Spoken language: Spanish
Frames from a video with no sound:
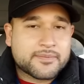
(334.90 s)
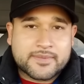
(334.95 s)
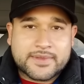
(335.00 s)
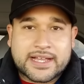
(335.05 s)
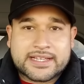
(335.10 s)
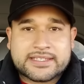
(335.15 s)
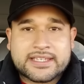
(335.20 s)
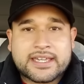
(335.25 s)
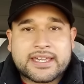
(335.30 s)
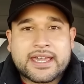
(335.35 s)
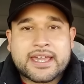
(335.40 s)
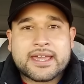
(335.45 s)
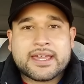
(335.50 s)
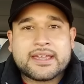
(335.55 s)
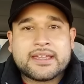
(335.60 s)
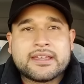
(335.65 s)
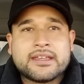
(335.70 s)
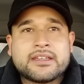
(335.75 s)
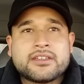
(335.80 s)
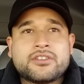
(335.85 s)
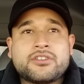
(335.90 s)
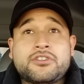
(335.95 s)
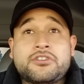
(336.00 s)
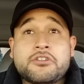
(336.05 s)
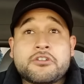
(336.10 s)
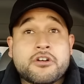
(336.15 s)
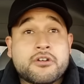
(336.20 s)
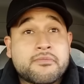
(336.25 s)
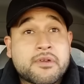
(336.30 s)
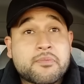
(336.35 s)
Así que
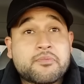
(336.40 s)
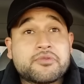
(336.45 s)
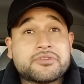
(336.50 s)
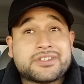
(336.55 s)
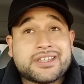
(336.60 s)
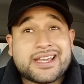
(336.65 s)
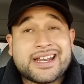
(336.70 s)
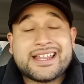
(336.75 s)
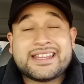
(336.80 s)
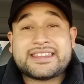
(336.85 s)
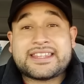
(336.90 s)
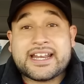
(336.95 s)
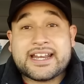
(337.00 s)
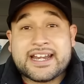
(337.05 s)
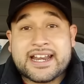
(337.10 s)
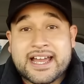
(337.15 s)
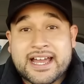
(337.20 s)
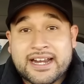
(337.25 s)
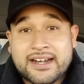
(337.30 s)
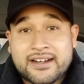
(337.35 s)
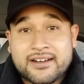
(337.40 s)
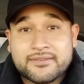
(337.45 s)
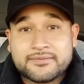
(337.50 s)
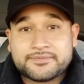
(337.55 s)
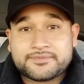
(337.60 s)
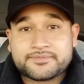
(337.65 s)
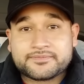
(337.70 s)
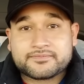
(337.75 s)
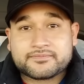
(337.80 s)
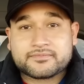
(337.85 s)
yo me pusiera a entrenar,
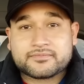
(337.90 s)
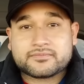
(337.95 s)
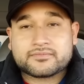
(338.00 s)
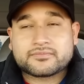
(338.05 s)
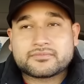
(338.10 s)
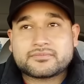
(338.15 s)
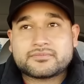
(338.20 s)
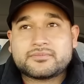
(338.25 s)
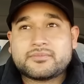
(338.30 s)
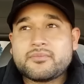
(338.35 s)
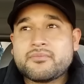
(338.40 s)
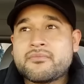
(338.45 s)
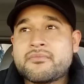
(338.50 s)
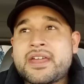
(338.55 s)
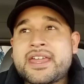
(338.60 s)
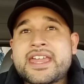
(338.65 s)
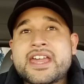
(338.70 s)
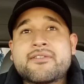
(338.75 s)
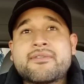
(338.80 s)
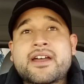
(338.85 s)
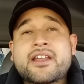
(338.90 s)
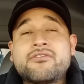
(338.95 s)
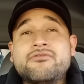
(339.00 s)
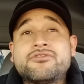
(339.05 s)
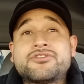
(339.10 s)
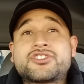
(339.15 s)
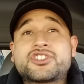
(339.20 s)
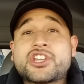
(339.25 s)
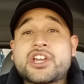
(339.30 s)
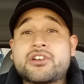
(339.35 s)
me llevara
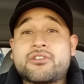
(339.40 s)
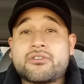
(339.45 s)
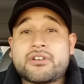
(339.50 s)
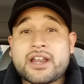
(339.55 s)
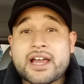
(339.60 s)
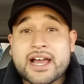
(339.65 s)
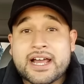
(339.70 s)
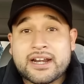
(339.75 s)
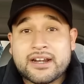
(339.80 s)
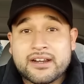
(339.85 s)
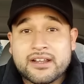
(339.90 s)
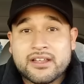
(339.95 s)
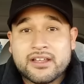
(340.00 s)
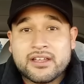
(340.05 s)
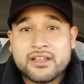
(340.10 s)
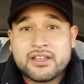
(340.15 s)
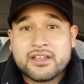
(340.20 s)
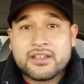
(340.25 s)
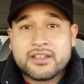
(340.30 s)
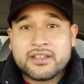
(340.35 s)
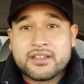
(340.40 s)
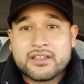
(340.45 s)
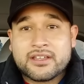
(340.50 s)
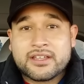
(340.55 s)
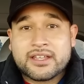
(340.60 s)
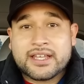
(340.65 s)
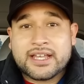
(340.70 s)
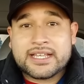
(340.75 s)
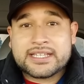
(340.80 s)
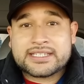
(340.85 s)
un celular
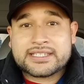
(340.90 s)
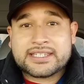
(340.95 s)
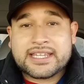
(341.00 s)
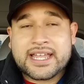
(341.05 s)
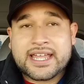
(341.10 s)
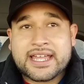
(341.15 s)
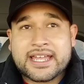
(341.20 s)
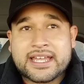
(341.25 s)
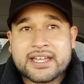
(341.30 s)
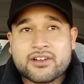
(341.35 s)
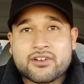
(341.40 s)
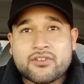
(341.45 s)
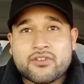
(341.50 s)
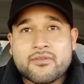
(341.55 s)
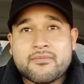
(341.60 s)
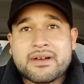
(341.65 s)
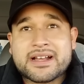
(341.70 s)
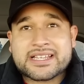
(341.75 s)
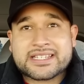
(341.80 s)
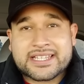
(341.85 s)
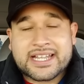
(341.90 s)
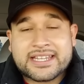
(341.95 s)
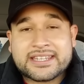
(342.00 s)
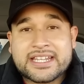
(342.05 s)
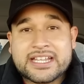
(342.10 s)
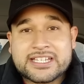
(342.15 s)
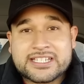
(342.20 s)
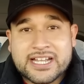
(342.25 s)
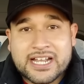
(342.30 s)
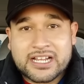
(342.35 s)
este, con
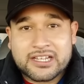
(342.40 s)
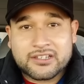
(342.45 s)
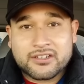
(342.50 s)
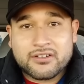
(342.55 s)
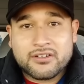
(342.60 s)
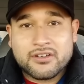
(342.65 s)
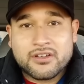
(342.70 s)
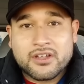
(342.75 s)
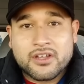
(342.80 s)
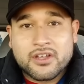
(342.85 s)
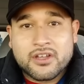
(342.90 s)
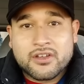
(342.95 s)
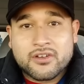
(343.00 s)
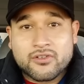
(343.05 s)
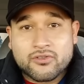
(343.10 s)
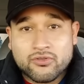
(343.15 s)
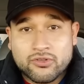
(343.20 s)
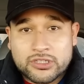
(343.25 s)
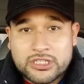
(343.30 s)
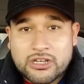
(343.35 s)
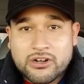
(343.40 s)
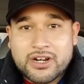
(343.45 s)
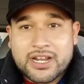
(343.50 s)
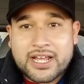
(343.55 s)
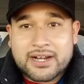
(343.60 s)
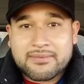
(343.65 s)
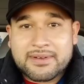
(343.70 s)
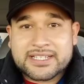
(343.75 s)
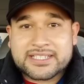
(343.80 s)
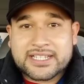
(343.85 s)
bastante saldo un
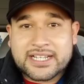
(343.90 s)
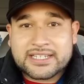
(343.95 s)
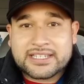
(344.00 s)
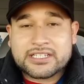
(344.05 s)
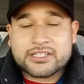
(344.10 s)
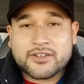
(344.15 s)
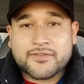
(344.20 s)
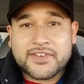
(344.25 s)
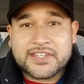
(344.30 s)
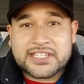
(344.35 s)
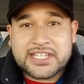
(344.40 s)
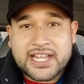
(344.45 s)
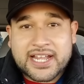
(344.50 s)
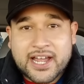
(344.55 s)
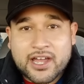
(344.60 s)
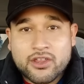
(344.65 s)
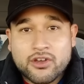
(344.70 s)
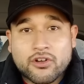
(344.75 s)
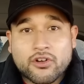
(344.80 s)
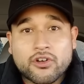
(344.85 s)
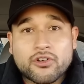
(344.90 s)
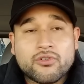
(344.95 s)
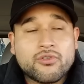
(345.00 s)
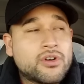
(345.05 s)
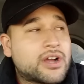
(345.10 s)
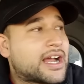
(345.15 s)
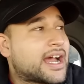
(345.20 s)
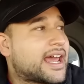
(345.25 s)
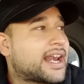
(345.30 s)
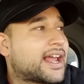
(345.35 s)
celular bastante sofisticado con
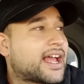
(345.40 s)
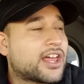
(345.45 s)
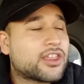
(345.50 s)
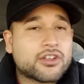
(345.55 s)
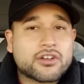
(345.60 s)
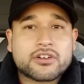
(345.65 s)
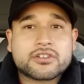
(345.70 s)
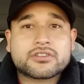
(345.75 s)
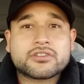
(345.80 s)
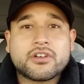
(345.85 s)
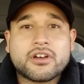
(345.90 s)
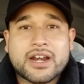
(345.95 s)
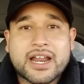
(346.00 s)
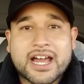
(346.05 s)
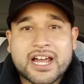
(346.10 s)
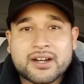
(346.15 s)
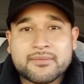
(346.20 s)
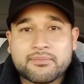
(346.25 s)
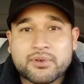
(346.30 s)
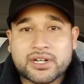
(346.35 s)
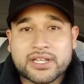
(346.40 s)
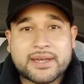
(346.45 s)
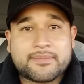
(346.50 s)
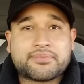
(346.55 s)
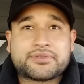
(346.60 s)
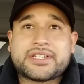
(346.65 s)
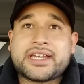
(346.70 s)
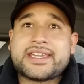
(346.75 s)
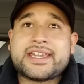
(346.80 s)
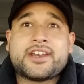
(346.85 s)
un cargador solar, porque
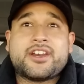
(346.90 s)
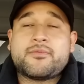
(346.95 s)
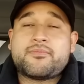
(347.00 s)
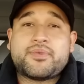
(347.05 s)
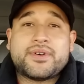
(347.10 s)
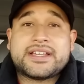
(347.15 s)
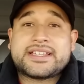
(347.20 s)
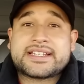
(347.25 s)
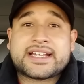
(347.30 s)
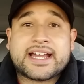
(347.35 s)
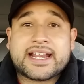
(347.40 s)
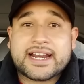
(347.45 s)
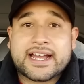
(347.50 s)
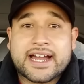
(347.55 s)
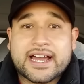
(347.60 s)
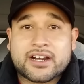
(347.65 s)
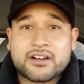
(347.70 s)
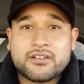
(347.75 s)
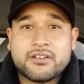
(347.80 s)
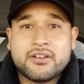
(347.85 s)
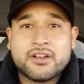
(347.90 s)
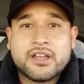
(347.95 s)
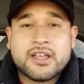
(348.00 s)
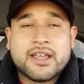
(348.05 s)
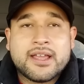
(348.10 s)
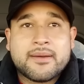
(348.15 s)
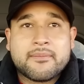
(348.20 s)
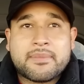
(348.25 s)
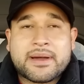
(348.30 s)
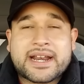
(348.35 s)
pues allá no puedes cargarlo.
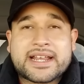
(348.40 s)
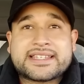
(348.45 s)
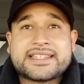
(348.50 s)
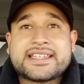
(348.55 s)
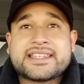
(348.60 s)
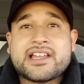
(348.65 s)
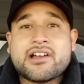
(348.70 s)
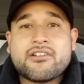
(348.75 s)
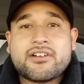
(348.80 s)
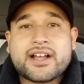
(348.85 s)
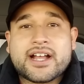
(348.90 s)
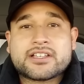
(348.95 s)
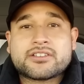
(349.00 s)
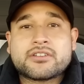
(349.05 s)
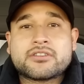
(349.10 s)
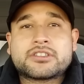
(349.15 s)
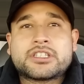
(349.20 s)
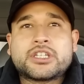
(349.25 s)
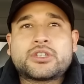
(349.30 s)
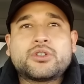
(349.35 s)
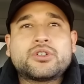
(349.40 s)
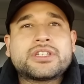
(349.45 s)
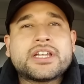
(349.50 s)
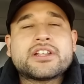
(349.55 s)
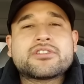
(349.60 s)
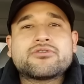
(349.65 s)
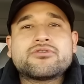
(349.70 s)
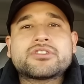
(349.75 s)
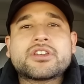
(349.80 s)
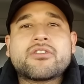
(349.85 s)
Para si en dado caso, si tú
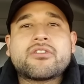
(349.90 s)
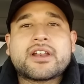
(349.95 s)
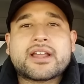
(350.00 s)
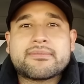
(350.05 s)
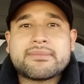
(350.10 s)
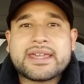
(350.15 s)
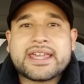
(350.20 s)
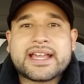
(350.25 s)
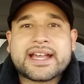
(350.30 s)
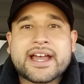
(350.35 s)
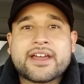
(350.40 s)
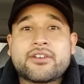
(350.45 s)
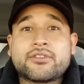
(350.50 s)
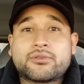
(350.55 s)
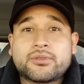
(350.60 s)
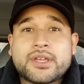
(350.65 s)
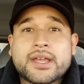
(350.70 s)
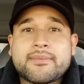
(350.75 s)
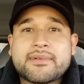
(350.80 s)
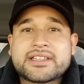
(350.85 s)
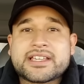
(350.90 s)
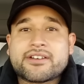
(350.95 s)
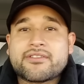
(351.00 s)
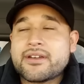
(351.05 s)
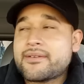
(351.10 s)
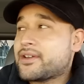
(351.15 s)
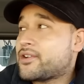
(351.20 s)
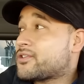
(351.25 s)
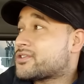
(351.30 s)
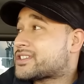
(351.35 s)
tienes un celular mexicano y tú llamas al
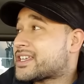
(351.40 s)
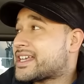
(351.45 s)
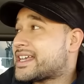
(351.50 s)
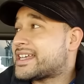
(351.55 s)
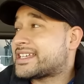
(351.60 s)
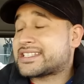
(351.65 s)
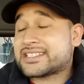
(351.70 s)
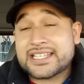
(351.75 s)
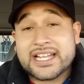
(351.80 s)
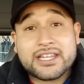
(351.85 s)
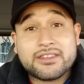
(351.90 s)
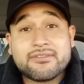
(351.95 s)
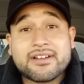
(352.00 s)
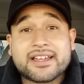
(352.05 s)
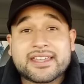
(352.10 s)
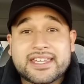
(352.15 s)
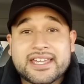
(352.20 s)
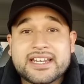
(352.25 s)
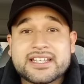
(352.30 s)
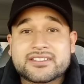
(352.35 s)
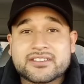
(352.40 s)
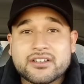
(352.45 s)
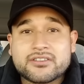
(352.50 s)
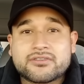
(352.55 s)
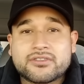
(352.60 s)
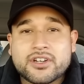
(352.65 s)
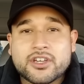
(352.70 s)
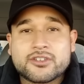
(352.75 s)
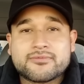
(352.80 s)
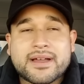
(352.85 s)
911, estando aquí en
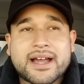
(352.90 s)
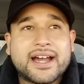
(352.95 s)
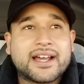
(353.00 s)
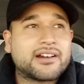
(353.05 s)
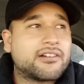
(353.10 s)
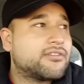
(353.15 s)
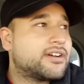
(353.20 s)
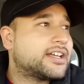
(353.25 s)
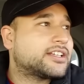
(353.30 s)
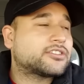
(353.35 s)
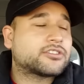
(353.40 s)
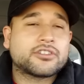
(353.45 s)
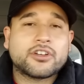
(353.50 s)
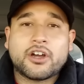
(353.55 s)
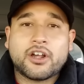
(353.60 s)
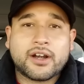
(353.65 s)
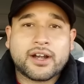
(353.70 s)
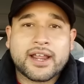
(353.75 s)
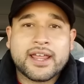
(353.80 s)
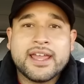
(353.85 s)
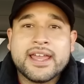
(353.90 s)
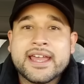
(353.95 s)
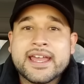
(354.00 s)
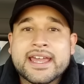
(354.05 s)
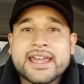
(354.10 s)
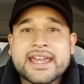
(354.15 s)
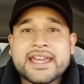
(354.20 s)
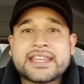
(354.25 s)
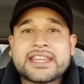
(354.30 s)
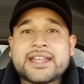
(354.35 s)
Estados Unidos, va a agarrar una torre
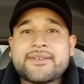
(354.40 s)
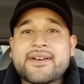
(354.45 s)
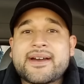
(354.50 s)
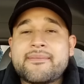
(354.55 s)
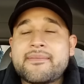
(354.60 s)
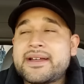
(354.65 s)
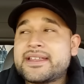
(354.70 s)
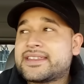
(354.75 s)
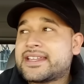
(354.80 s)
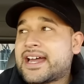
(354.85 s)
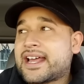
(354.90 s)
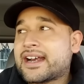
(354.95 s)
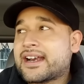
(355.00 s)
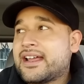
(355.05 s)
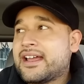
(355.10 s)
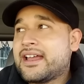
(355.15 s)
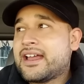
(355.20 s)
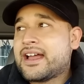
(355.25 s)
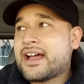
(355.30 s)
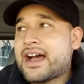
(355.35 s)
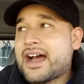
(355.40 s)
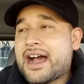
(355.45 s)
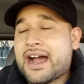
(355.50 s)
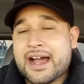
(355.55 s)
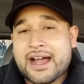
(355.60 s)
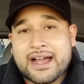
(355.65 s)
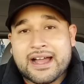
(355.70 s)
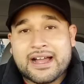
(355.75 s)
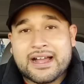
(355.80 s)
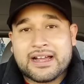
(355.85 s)
y te va a mandar
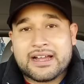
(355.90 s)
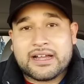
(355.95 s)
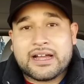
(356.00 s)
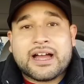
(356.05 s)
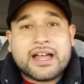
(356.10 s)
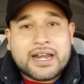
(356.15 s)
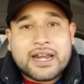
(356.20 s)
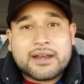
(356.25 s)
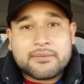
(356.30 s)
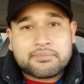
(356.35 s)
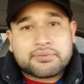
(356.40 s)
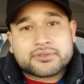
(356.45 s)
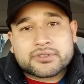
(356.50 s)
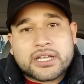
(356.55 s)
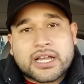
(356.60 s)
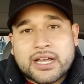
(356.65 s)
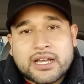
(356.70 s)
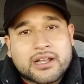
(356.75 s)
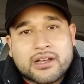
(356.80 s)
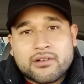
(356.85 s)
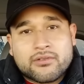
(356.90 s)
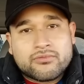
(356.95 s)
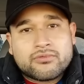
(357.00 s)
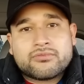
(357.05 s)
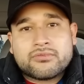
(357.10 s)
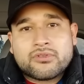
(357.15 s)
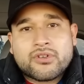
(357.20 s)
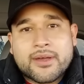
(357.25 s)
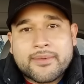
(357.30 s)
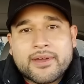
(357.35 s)
a, pues,
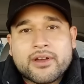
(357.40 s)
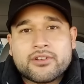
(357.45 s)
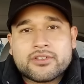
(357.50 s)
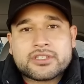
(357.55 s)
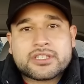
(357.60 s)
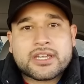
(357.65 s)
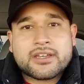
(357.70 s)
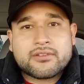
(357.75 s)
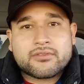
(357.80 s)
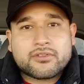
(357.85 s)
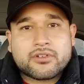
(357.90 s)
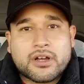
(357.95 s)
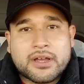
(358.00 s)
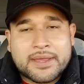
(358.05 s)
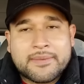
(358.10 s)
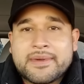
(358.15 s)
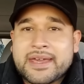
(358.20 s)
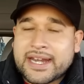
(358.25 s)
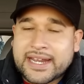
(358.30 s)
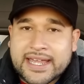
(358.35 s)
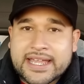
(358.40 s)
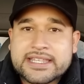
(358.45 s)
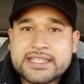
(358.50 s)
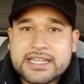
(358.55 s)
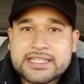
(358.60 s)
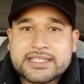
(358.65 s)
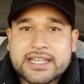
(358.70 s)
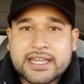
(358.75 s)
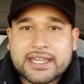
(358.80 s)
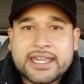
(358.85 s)
un 911
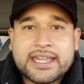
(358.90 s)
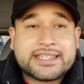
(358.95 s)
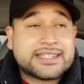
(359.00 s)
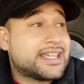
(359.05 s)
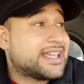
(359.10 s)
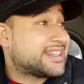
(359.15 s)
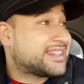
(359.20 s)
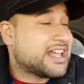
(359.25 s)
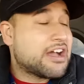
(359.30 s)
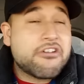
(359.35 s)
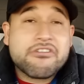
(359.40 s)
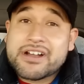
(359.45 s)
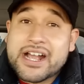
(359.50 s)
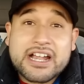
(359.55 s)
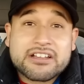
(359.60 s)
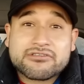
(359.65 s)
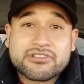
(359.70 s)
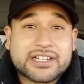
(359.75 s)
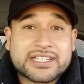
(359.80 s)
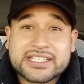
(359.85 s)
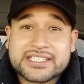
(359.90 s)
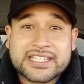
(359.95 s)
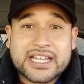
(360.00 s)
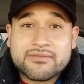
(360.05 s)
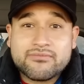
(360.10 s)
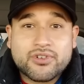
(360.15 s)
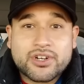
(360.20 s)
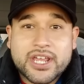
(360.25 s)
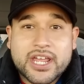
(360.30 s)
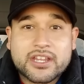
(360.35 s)
emergencias de aquí. Si en dado caso que te
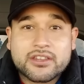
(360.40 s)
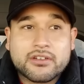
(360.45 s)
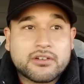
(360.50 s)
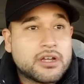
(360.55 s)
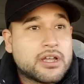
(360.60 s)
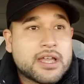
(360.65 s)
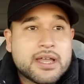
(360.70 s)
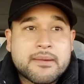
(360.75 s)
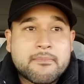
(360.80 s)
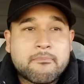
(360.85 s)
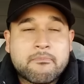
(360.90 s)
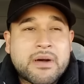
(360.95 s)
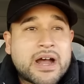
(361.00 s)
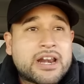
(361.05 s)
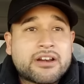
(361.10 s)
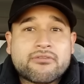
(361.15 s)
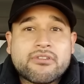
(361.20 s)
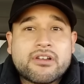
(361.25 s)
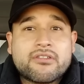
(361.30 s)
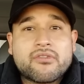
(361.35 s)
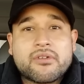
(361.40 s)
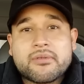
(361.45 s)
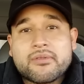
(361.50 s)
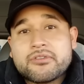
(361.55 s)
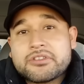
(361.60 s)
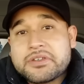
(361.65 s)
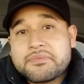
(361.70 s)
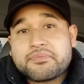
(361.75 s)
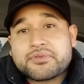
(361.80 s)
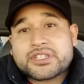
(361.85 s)
estás muriendo, marco al
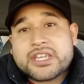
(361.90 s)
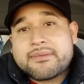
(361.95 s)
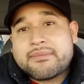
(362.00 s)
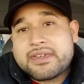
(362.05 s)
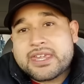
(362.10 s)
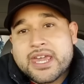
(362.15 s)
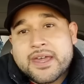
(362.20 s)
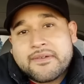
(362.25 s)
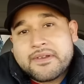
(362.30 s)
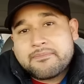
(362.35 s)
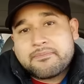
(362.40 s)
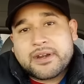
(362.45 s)
911 pues que me lleven.